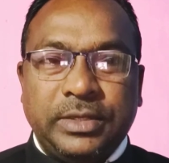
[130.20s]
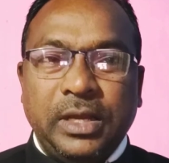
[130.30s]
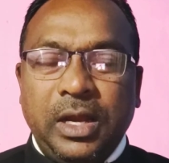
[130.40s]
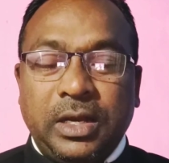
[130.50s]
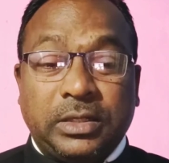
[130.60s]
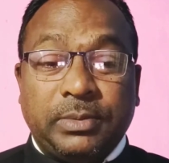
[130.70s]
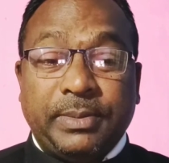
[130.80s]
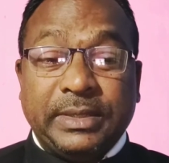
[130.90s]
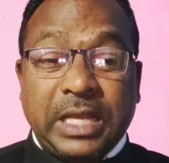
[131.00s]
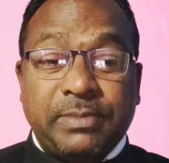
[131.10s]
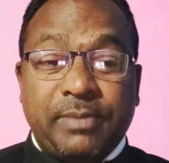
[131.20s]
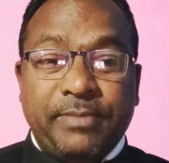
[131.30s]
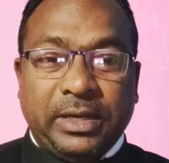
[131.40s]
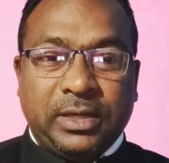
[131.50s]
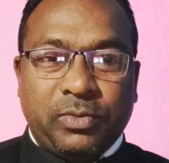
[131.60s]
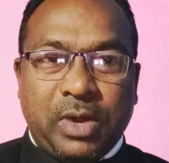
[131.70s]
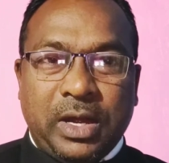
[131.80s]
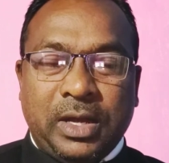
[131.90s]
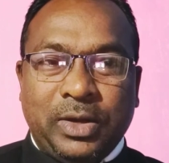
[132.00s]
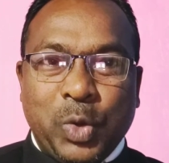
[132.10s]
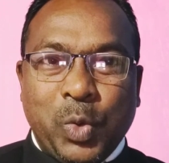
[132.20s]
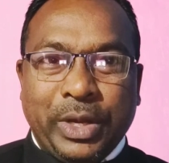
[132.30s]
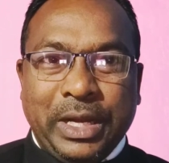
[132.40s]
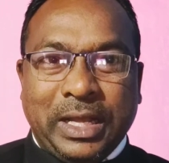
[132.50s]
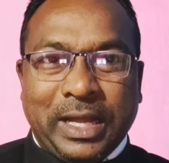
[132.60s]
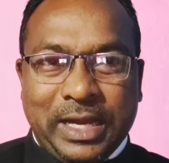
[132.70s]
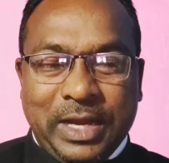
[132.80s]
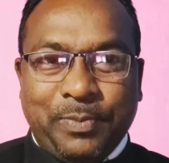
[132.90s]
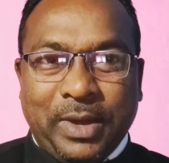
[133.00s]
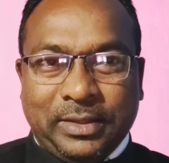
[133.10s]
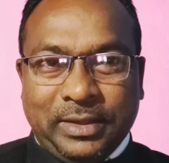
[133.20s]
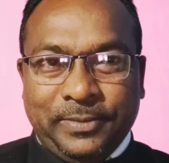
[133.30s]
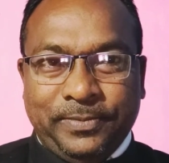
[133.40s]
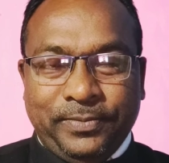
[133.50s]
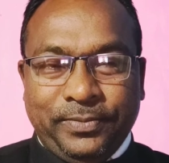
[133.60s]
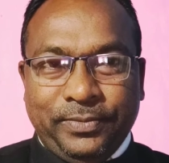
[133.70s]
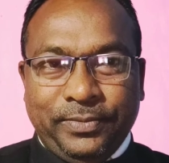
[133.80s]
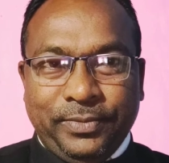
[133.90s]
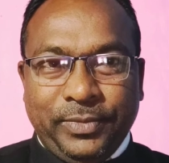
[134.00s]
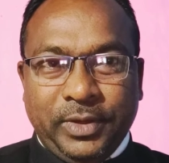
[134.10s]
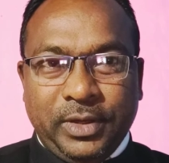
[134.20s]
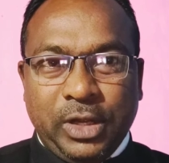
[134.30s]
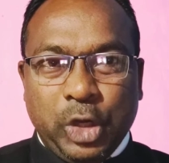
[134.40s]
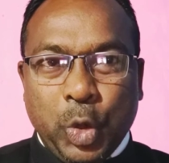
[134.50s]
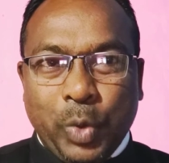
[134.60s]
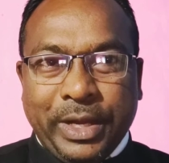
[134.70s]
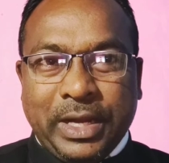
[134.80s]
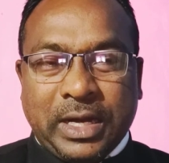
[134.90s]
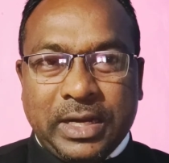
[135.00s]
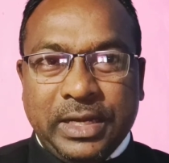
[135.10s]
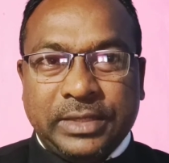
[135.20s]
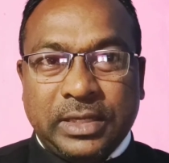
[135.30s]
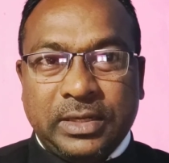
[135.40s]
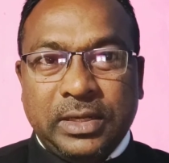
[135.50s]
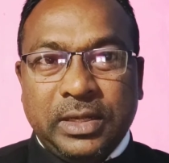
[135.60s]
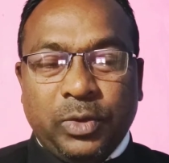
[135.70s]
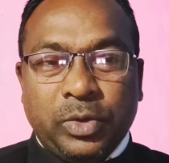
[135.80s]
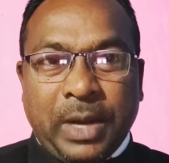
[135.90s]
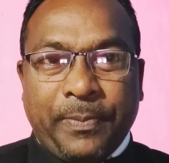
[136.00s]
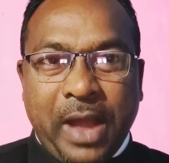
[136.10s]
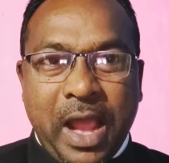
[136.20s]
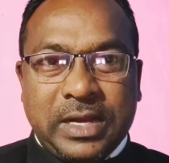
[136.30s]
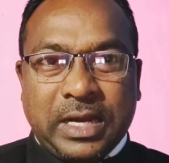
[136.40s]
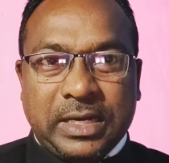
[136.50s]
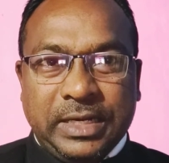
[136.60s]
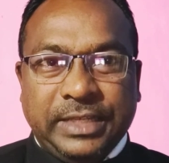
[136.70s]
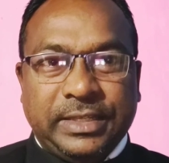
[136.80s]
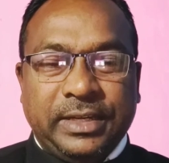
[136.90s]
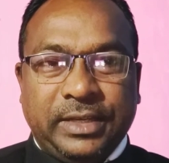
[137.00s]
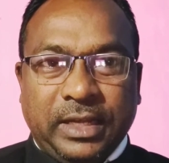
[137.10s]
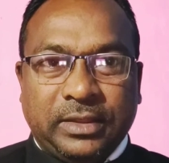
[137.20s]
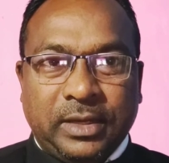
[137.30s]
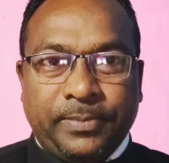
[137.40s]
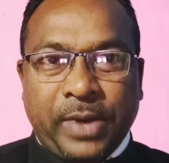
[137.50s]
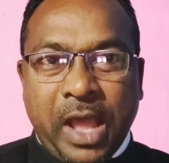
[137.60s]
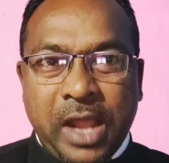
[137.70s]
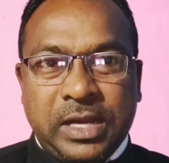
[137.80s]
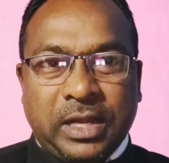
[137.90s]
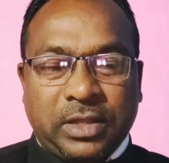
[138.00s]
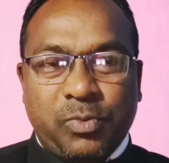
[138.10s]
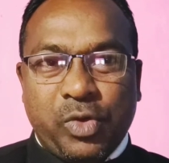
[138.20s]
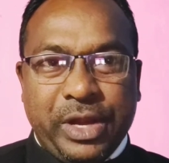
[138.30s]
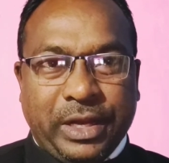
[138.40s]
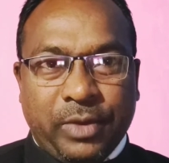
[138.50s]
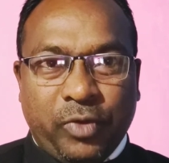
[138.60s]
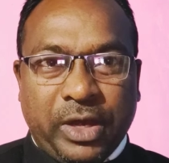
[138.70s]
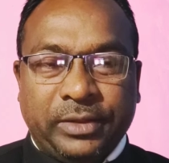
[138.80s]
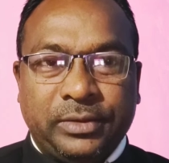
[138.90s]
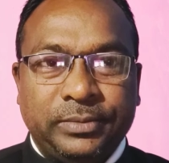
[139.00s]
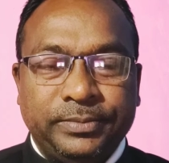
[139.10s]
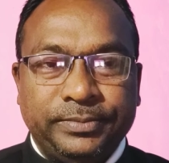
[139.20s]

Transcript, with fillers: इसीलिए डॉक्टर बाबा साहेब अम्बेडकर वहां नौकरी कर नहीं पाते नौकरी का कंडीशन उनका पढ़ाई का कंडीशन क्या था पढ़ाई खत्म होने के बाद